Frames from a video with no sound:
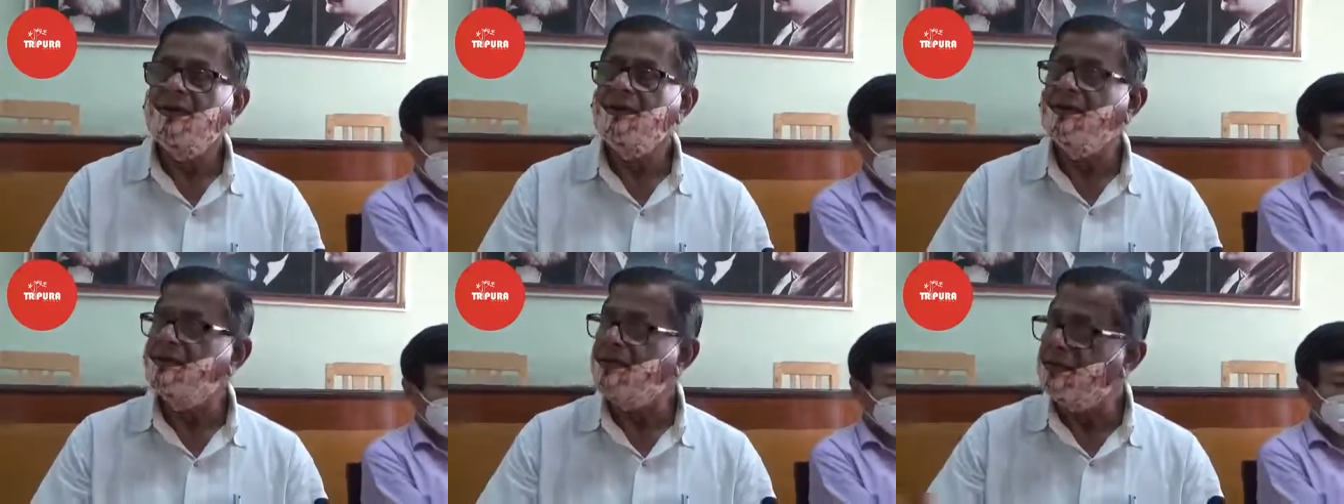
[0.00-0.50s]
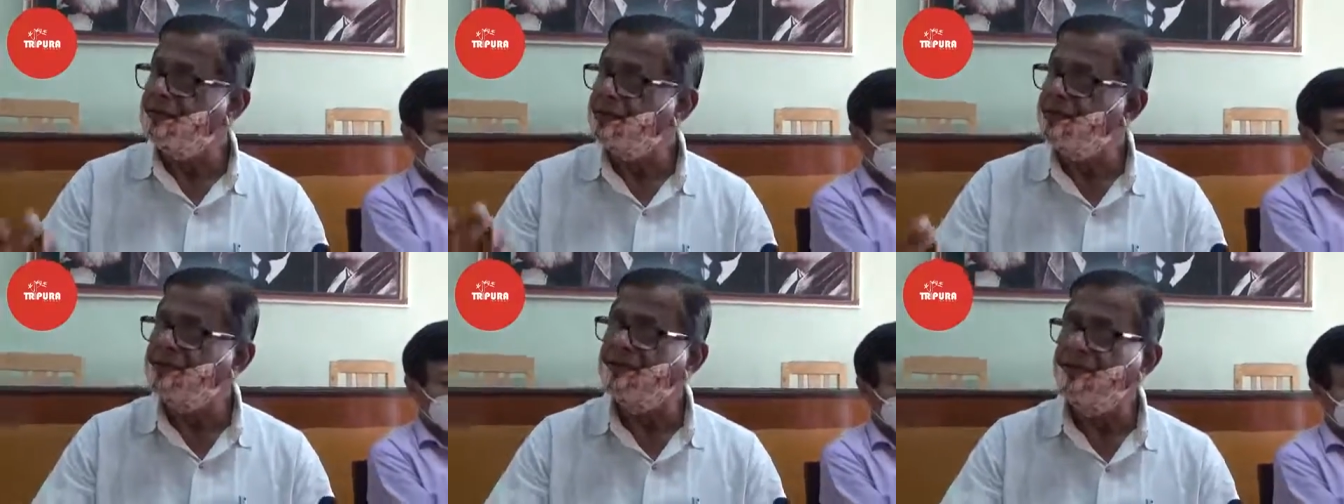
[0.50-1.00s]
ডিস্ট্রিক্ট
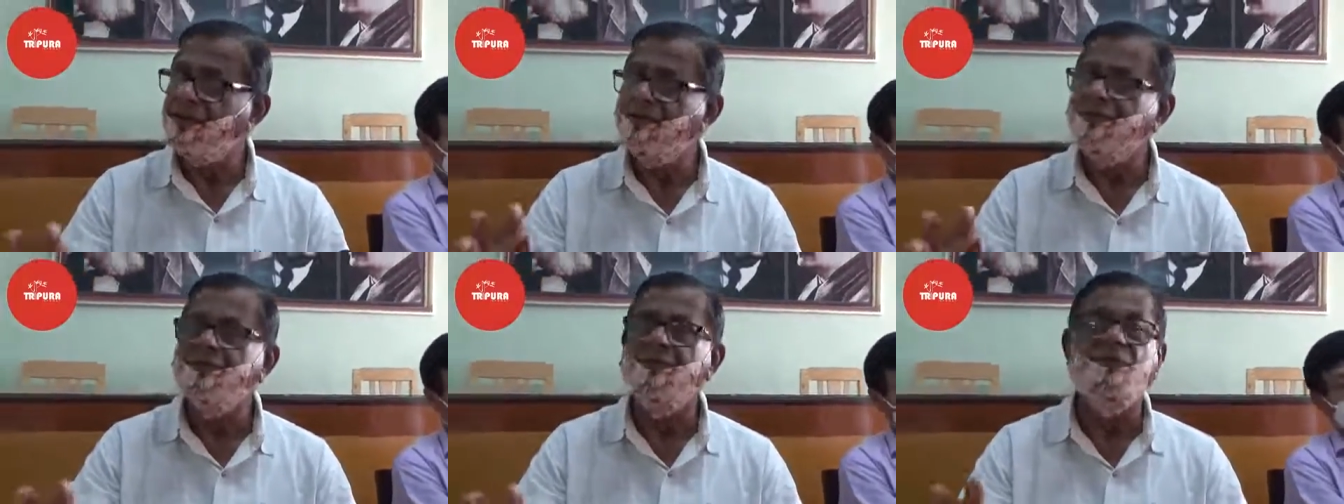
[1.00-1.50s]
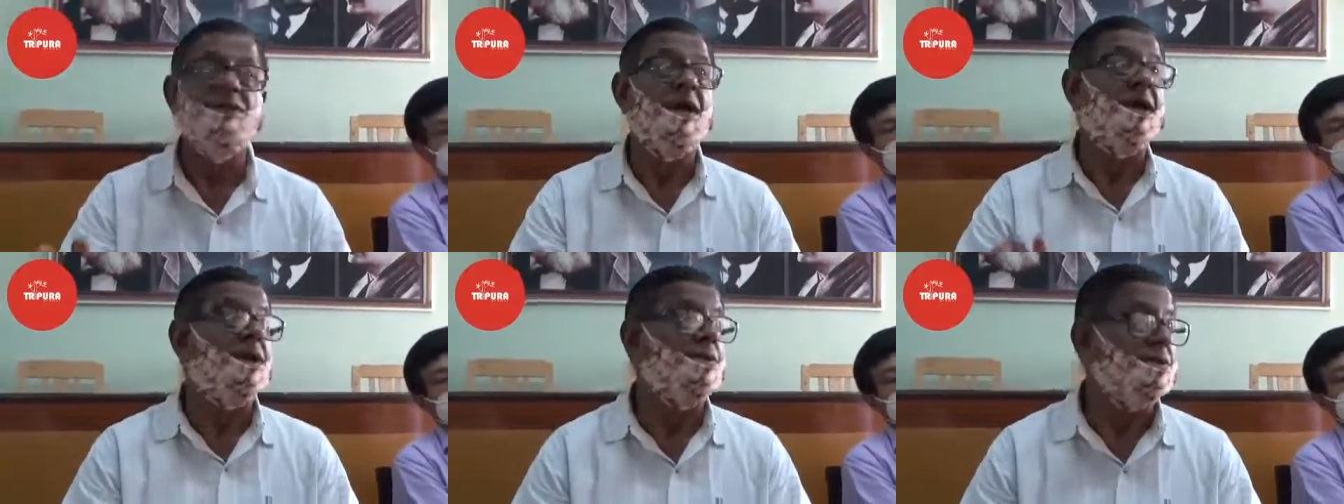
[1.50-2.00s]
ম্যাজিস্ট্রেটের বিষয়গুলো
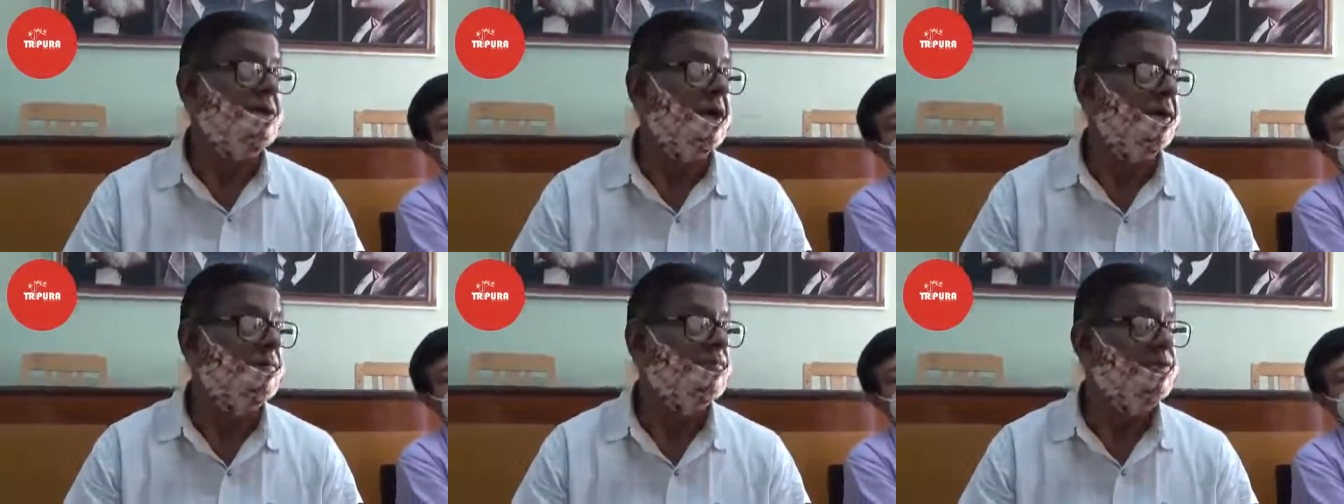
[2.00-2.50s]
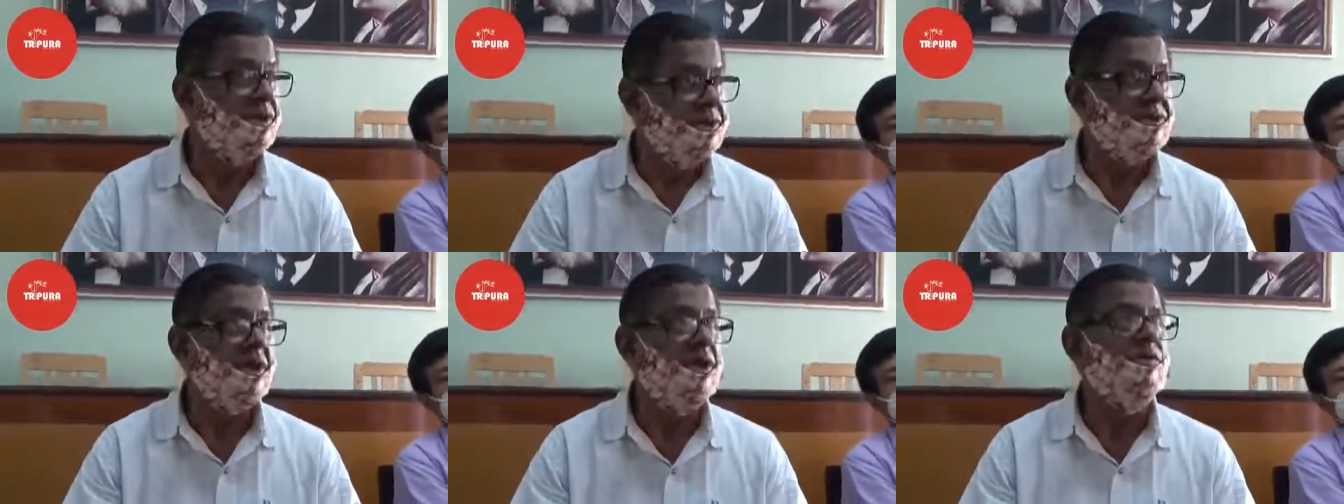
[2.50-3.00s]
দেখার কথা তিনি
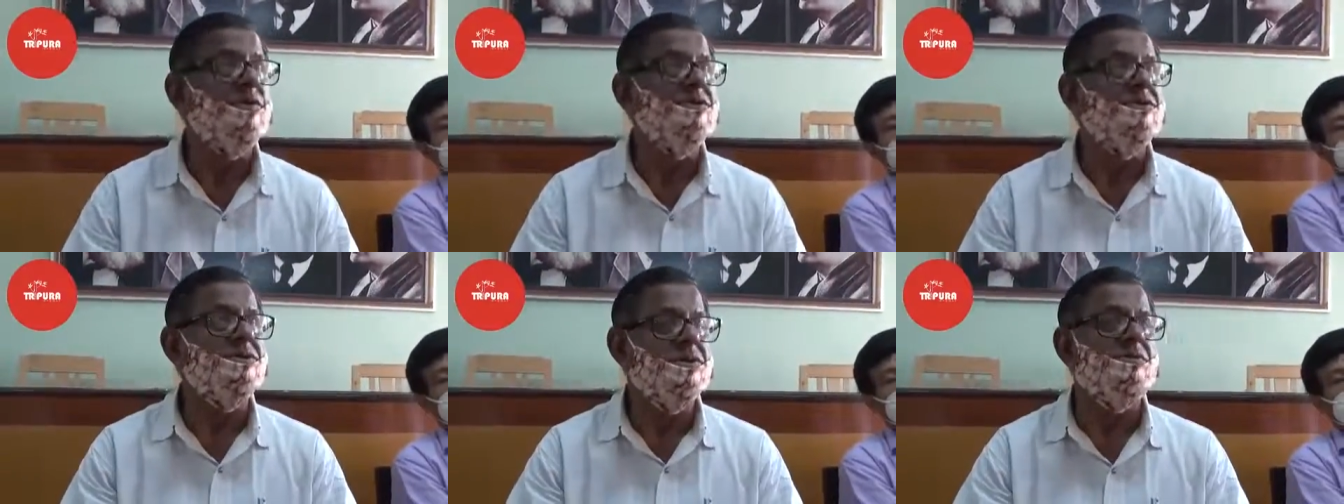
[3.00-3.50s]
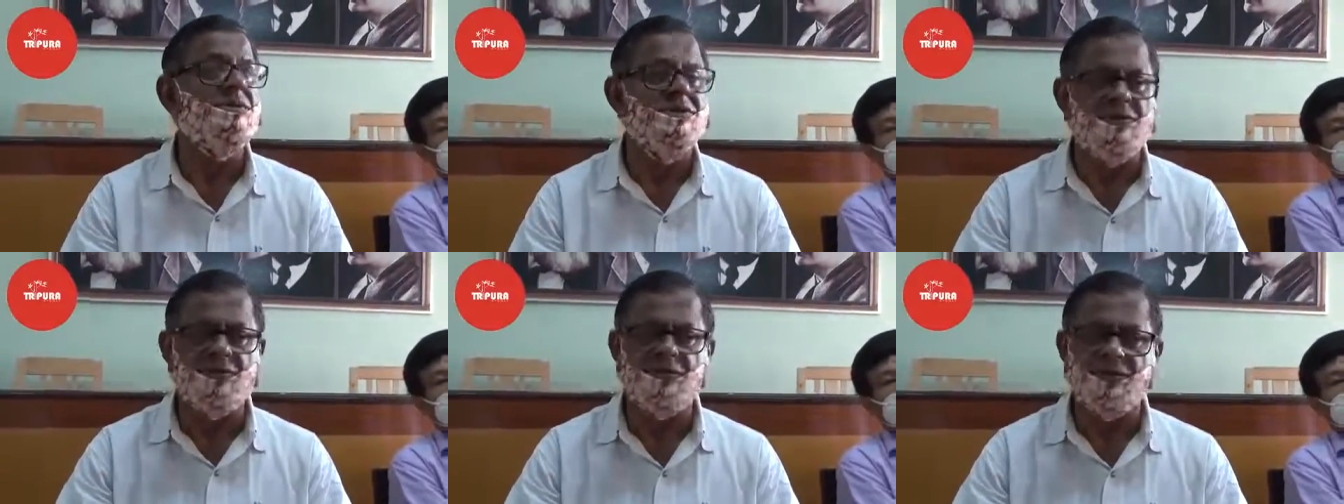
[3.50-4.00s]
স্বীকার করেছেন তিনি
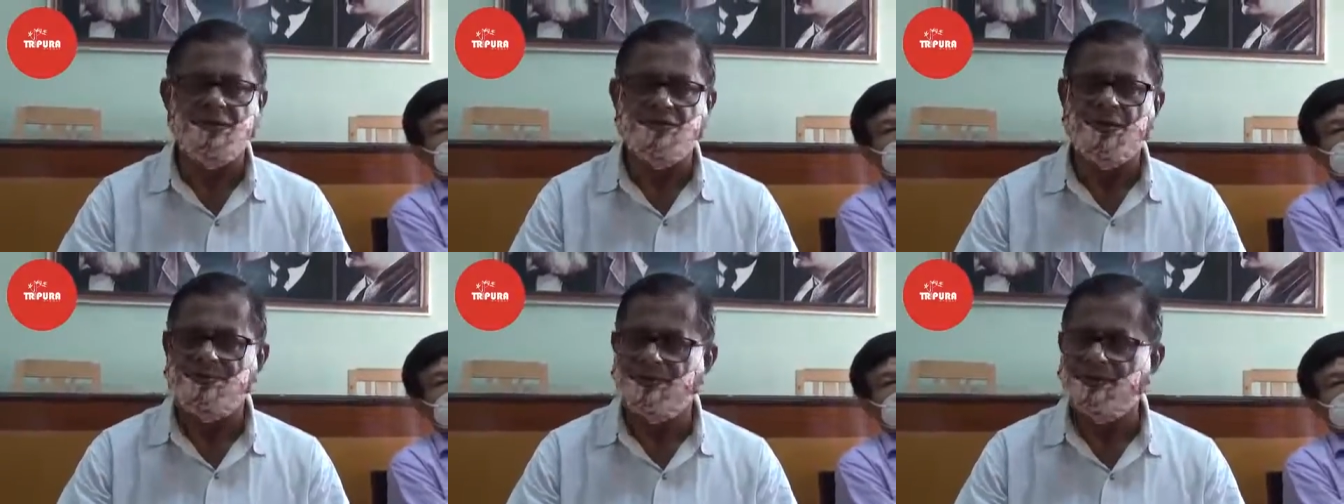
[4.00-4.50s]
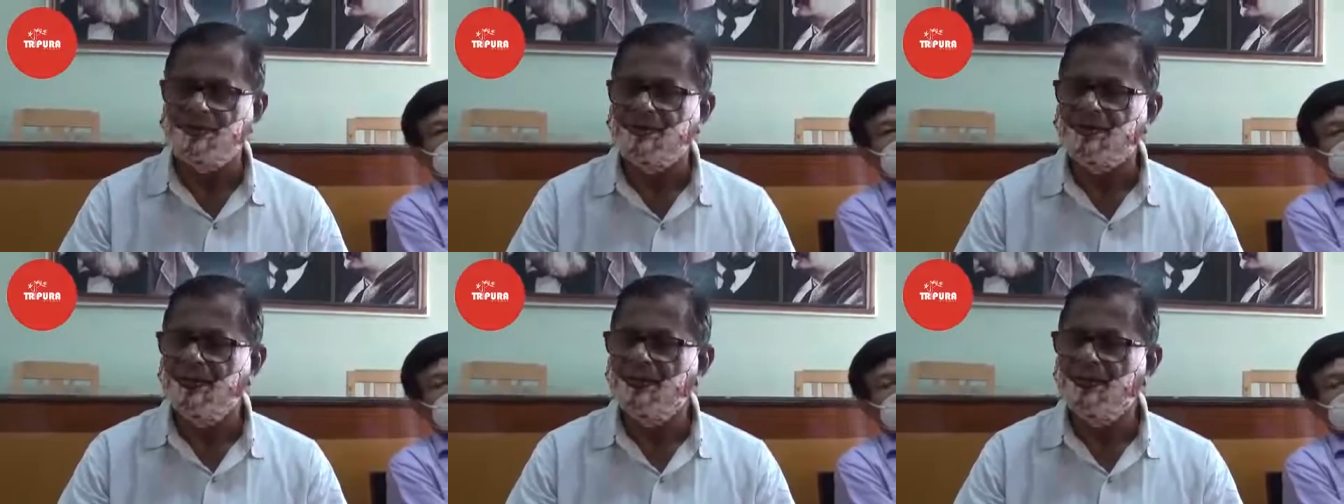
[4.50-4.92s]
ভিজিট করছেন সব করছেন